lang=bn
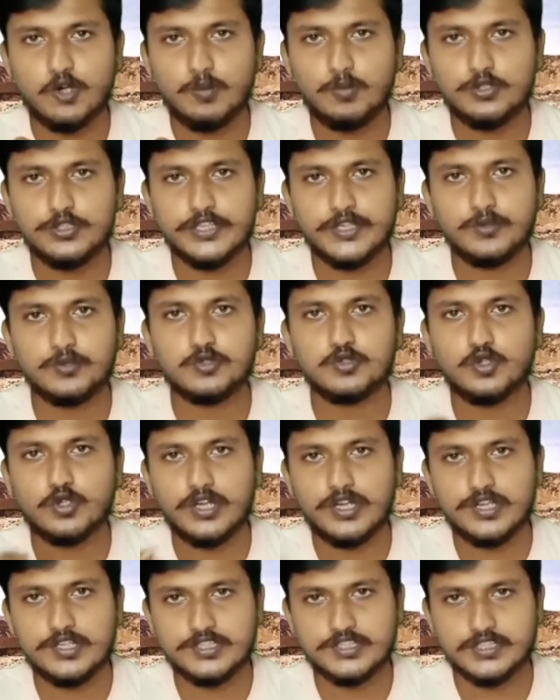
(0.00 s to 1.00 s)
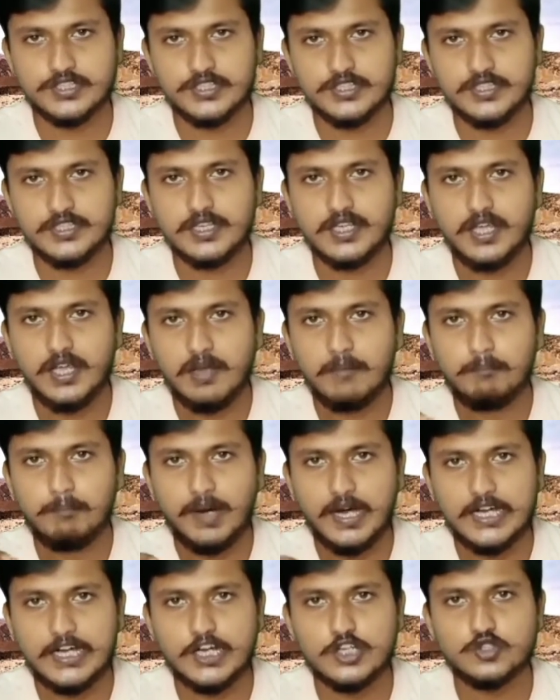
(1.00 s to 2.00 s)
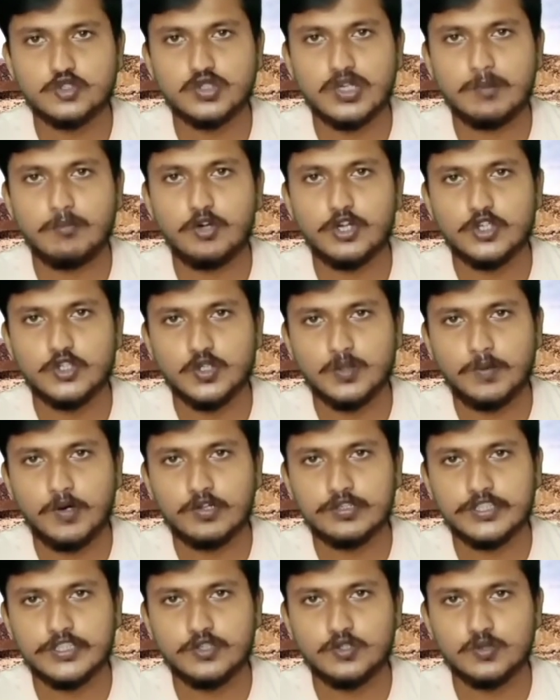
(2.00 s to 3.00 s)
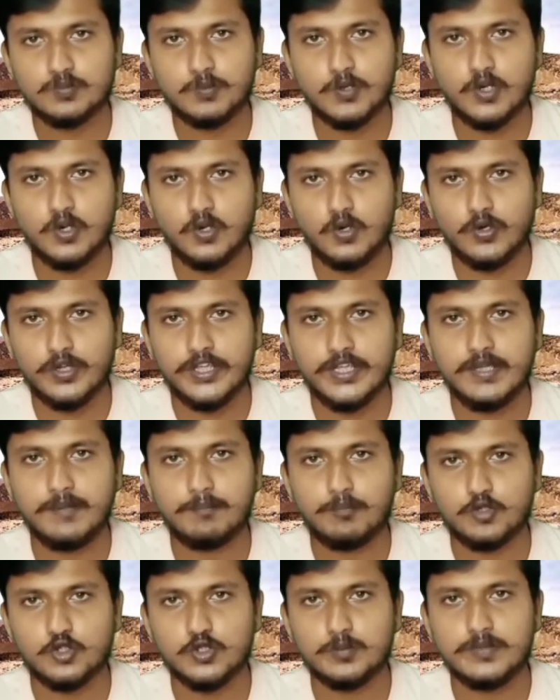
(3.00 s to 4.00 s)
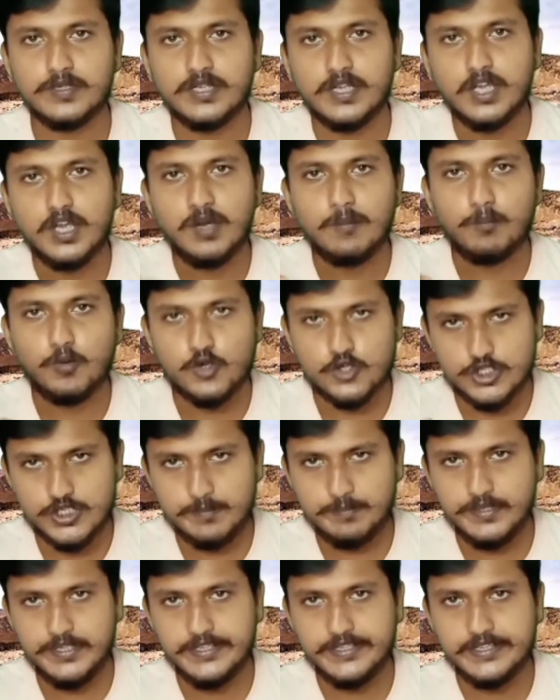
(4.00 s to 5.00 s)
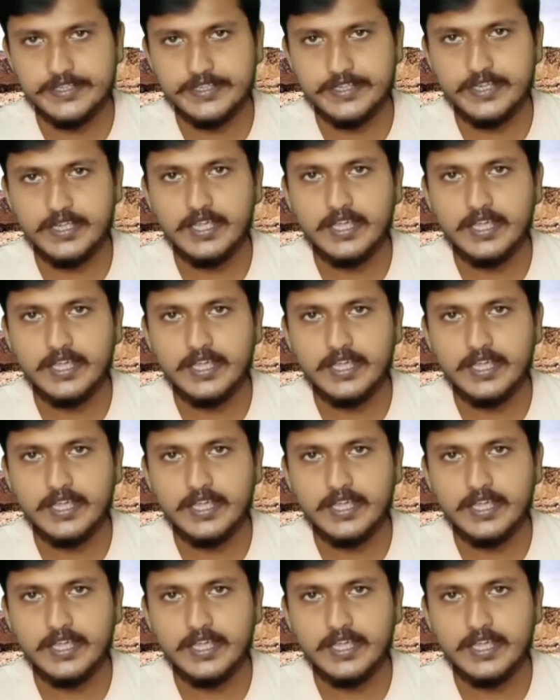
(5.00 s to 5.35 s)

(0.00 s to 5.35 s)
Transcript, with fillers: পর্বতের উত্তরাংশে বাকারচু নামক হিমবাহ থেকে উৎপন্ন হয়ে প্রথমে পশ্চিম দিকে